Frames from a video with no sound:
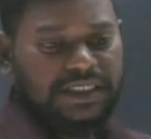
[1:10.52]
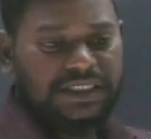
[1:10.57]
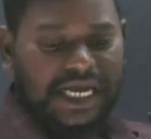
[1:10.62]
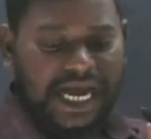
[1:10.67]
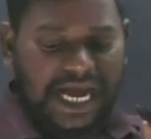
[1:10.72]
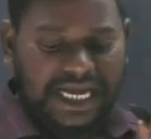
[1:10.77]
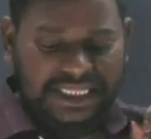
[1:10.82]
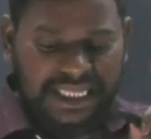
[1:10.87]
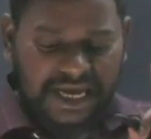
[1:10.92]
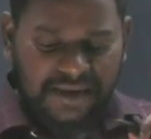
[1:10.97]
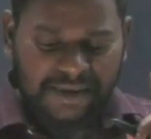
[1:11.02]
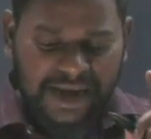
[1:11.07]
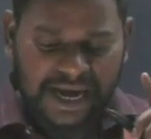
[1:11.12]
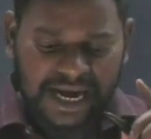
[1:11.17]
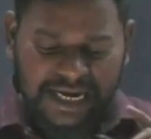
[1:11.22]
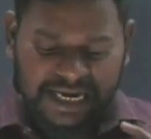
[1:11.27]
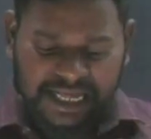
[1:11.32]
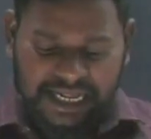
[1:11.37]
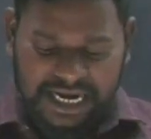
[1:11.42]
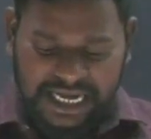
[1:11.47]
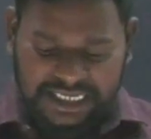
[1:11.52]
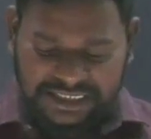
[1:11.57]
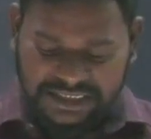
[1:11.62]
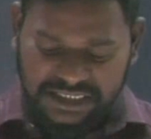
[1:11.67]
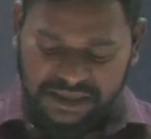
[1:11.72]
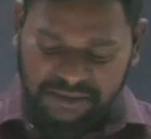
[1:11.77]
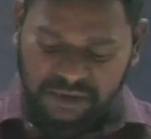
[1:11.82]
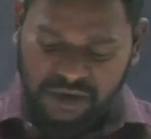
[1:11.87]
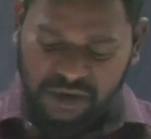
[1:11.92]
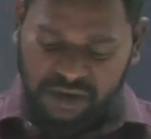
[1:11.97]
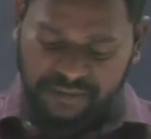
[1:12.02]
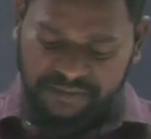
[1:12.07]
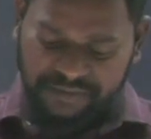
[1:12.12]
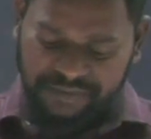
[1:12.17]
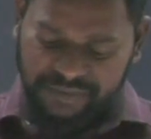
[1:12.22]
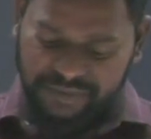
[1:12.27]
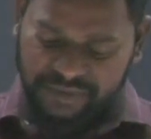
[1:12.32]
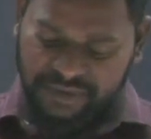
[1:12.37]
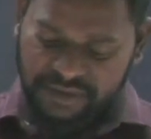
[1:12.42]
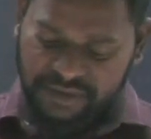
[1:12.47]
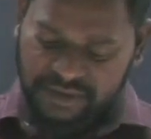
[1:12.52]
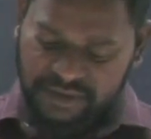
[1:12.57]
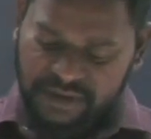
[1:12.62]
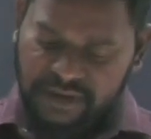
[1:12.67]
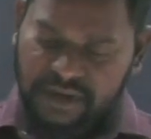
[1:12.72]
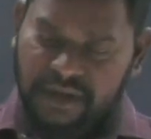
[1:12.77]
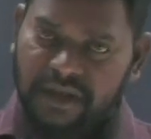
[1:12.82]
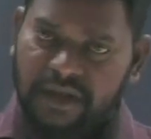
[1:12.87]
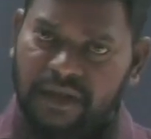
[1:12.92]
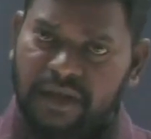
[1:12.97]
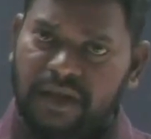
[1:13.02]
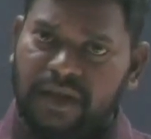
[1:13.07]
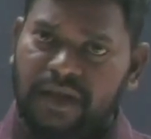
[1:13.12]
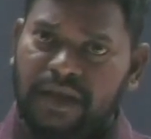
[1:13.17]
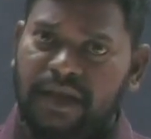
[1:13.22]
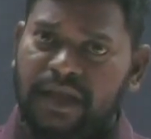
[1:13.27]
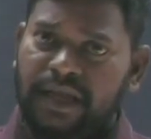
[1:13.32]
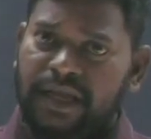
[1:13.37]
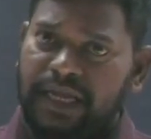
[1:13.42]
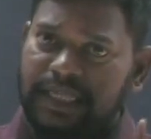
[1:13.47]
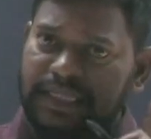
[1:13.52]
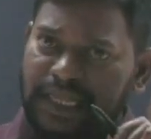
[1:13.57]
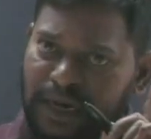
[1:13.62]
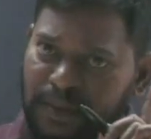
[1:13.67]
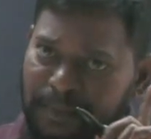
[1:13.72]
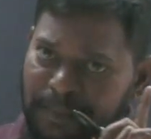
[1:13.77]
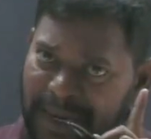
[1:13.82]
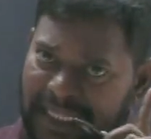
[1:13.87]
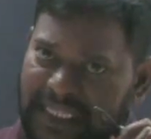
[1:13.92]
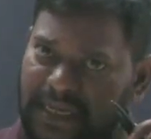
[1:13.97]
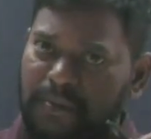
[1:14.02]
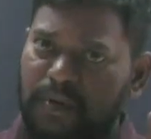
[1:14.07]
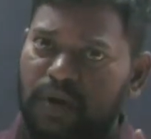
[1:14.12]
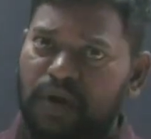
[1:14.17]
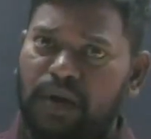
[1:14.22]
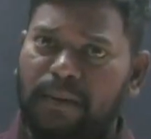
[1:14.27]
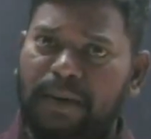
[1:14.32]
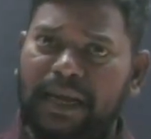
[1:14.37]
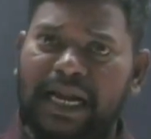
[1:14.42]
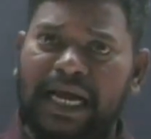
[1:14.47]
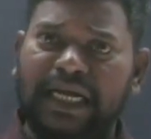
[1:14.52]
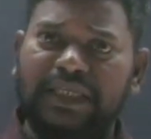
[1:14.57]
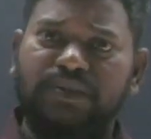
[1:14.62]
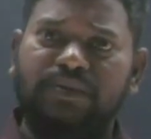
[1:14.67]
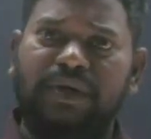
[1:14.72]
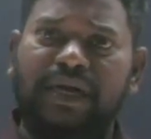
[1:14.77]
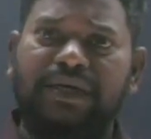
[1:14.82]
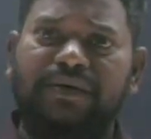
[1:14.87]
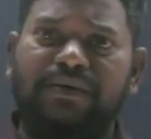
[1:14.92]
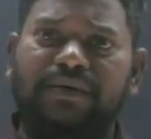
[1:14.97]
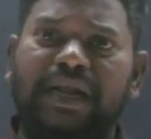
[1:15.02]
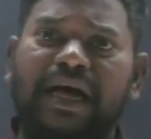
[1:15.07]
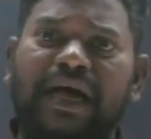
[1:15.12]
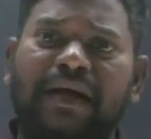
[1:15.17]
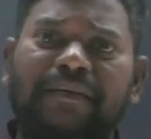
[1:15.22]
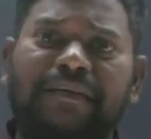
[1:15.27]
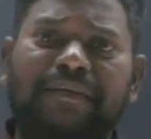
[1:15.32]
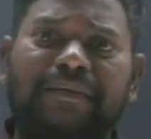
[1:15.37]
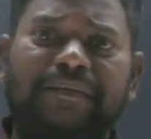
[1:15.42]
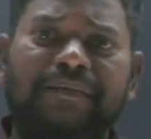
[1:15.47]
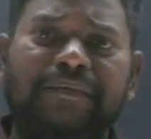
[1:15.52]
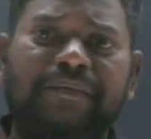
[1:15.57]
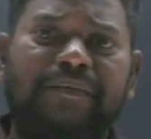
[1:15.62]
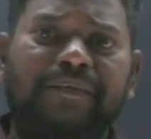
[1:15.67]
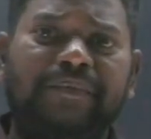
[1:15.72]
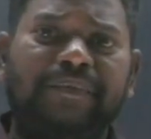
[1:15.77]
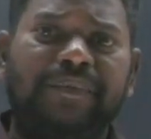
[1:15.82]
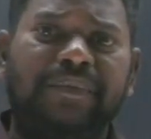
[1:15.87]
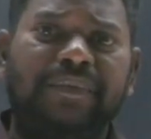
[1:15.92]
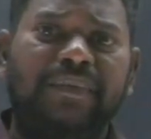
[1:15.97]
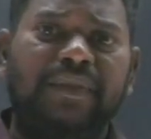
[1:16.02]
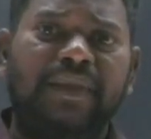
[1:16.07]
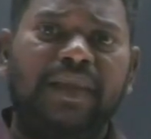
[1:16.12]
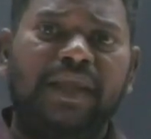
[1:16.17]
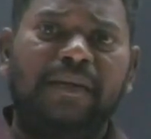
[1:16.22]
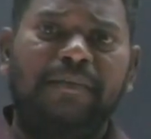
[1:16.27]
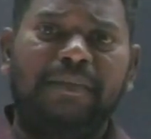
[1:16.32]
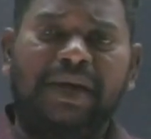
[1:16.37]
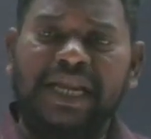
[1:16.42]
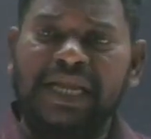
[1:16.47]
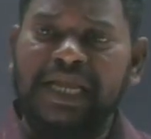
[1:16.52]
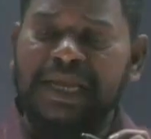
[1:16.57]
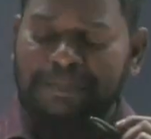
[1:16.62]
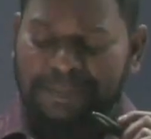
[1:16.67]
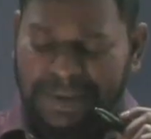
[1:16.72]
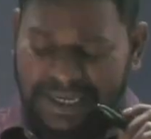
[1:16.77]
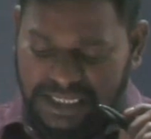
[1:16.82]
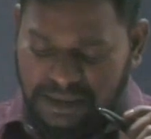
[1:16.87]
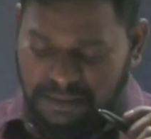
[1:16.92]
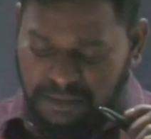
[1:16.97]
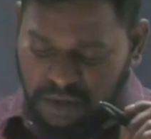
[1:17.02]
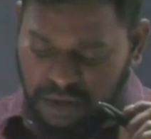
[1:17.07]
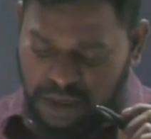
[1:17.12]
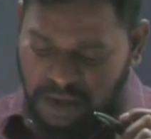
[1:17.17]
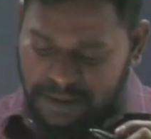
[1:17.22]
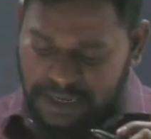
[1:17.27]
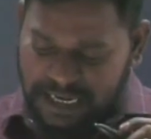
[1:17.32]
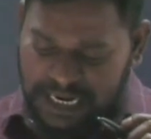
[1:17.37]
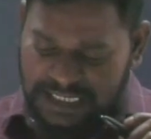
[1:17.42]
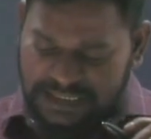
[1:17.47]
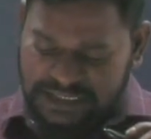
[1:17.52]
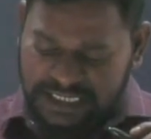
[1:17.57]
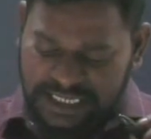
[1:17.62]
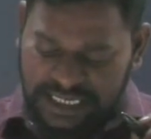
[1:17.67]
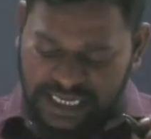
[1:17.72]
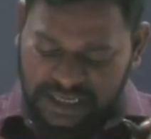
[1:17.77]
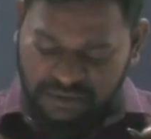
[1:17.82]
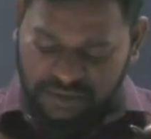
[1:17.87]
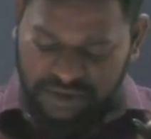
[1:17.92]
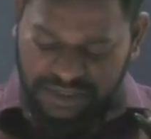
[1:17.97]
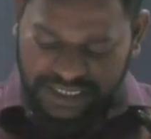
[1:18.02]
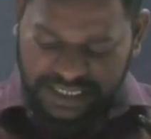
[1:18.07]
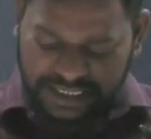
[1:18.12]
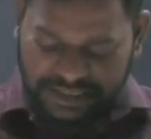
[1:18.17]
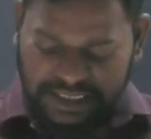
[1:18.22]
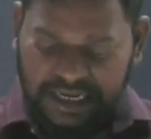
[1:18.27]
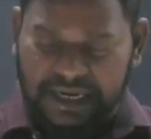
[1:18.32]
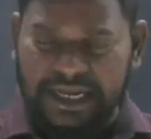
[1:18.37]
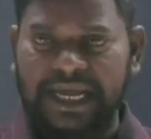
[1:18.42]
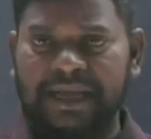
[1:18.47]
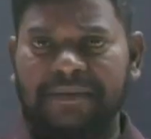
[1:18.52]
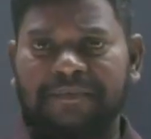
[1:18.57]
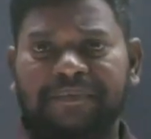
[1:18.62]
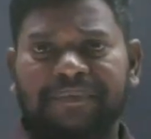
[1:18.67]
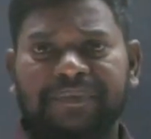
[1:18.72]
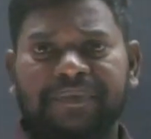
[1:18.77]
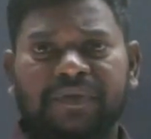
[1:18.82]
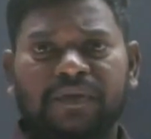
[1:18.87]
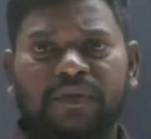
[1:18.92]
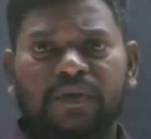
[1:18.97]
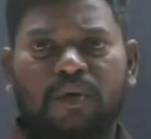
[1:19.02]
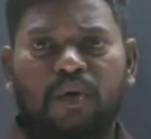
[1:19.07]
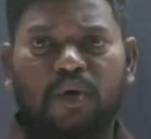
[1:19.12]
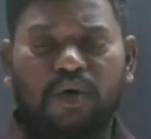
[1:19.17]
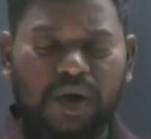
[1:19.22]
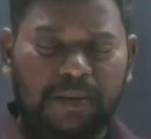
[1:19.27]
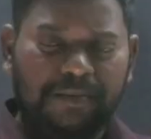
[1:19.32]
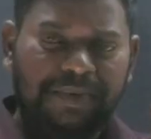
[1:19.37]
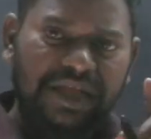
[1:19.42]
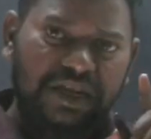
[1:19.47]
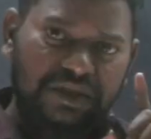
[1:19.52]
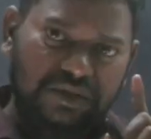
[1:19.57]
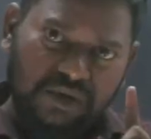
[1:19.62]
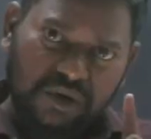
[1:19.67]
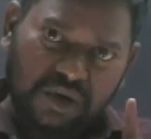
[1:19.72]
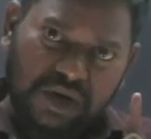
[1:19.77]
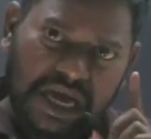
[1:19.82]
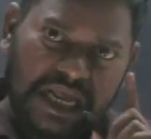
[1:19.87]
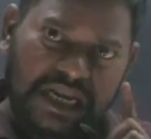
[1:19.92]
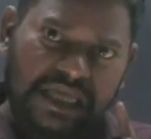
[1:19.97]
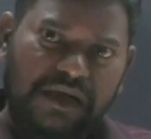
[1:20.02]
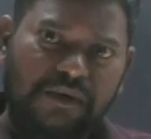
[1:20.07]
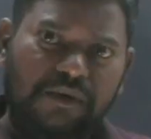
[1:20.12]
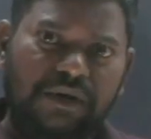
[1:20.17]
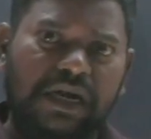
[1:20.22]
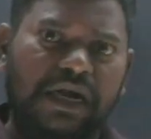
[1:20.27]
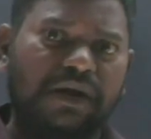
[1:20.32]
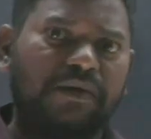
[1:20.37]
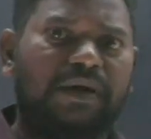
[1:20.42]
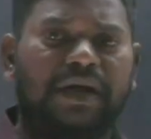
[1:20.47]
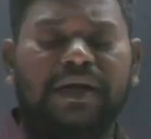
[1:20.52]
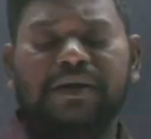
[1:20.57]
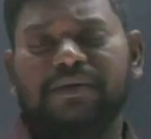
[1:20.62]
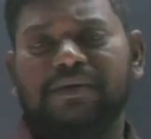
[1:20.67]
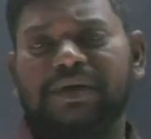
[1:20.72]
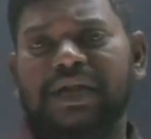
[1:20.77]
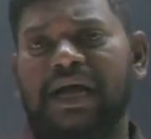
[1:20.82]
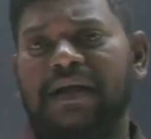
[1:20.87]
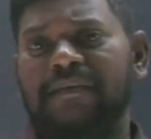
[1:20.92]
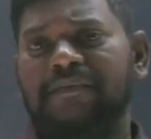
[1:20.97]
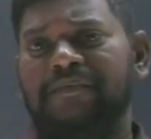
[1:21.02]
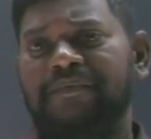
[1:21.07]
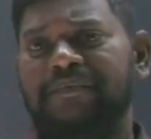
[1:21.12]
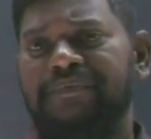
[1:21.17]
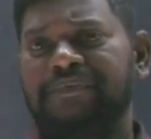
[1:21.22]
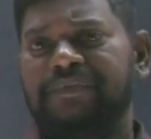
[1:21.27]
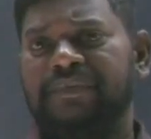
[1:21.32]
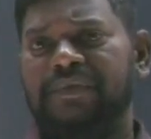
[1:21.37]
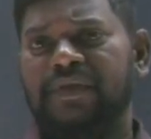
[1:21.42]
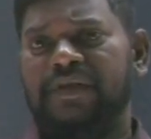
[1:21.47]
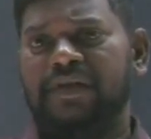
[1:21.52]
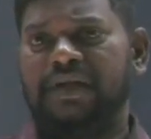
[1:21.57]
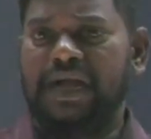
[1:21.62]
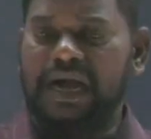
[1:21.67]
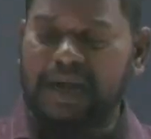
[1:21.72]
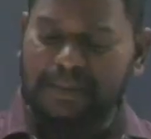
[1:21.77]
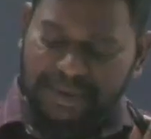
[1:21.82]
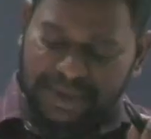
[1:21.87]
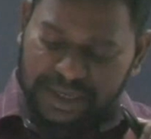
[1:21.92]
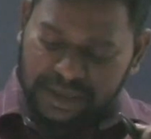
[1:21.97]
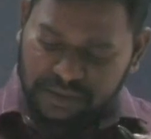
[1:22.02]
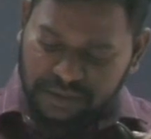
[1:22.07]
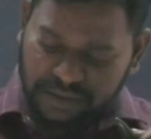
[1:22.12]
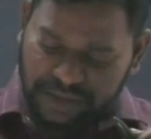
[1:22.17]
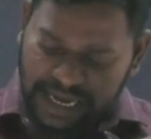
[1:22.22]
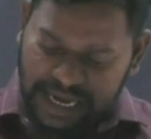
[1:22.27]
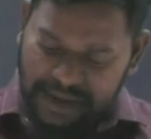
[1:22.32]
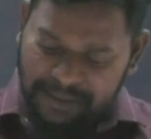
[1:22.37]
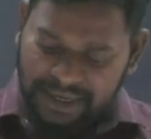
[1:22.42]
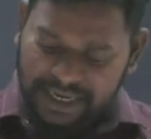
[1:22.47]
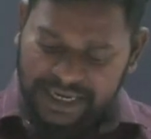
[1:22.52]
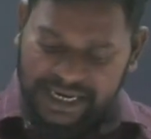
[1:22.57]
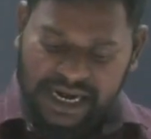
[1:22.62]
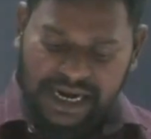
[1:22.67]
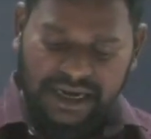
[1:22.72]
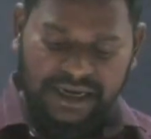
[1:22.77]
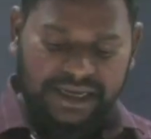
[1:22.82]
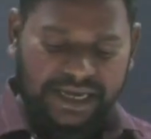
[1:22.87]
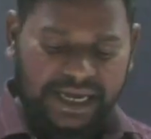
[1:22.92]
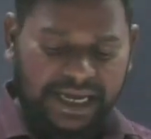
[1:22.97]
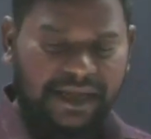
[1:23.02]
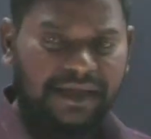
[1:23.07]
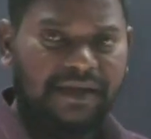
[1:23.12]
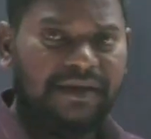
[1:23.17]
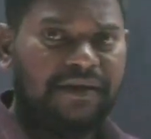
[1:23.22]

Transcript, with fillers: శాతవాహన రాజ్యంలో ఇతడు పదమూడవ రాజు అంటున్నా మరి ఈ పదమూడవ రాజు అయినటువంటి ఇతడే ఒక బిరుదును కలిగి ఉన్నాడు అంటున్నా గా బిరుదు ఏమిటి అంటే